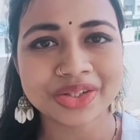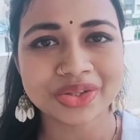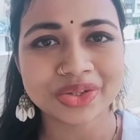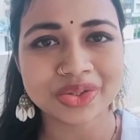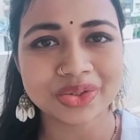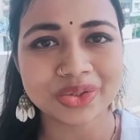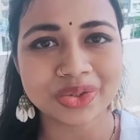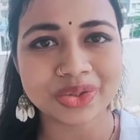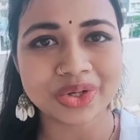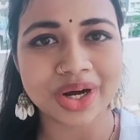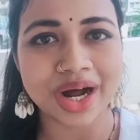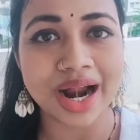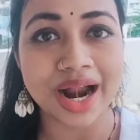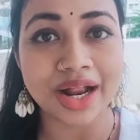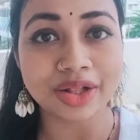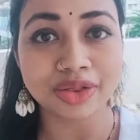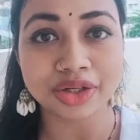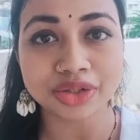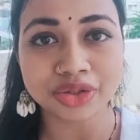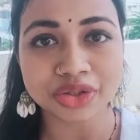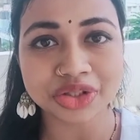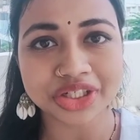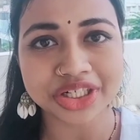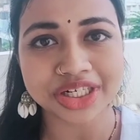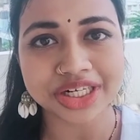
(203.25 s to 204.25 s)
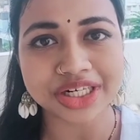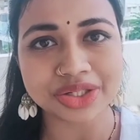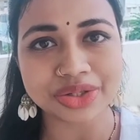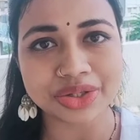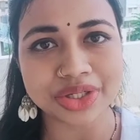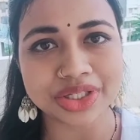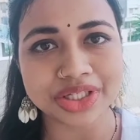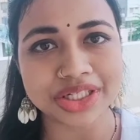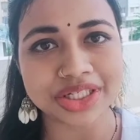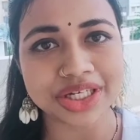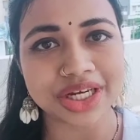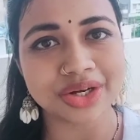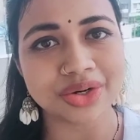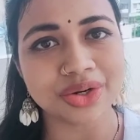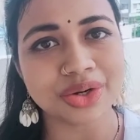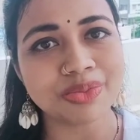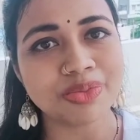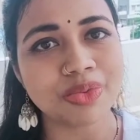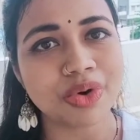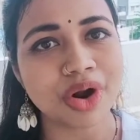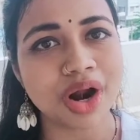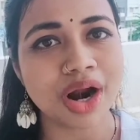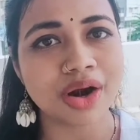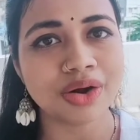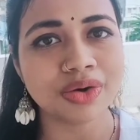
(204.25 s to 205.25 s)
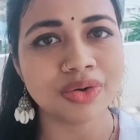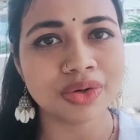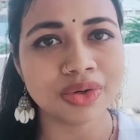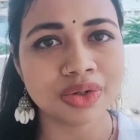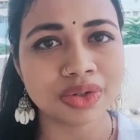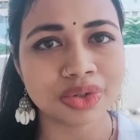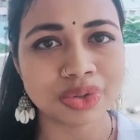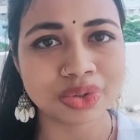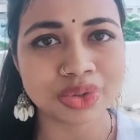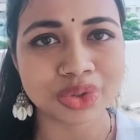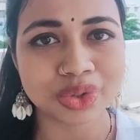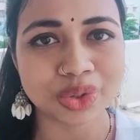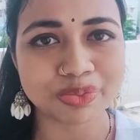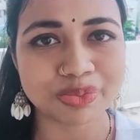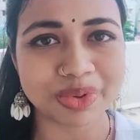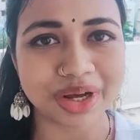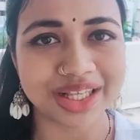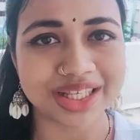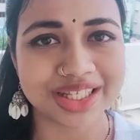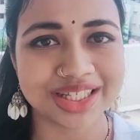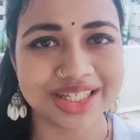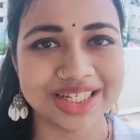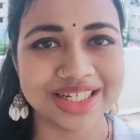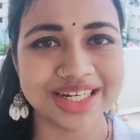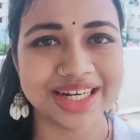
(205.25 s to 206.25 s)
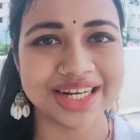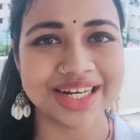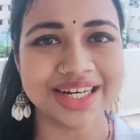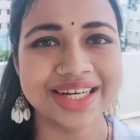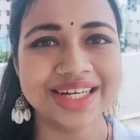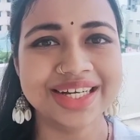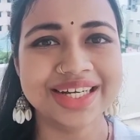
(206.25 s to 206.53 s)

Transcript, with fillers: তো আয়াত এত ড্রেস হয়েছে সেগুলো পরারও কোনো সুযোগ পাচ্ছি না